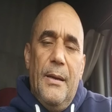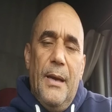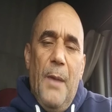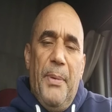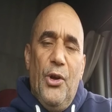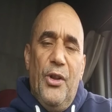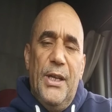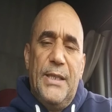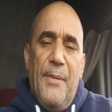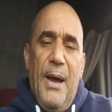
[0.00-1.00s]
el
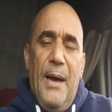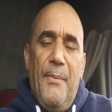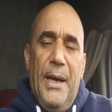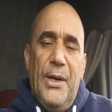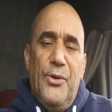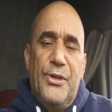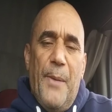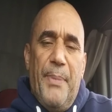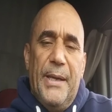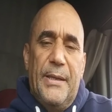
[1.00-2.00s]
periodista Marino
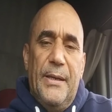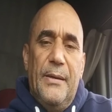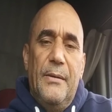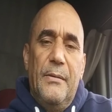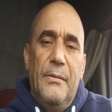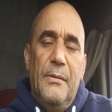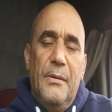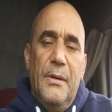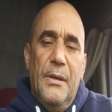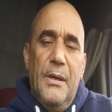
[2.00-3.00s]
Zapete
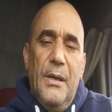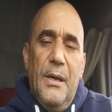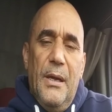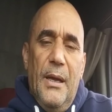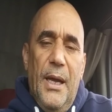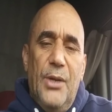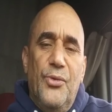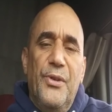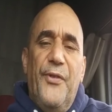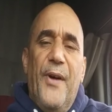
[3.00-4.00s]
es
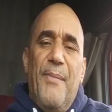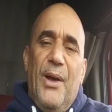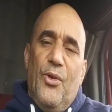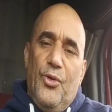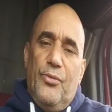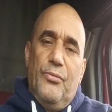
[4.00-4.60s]
un difamador.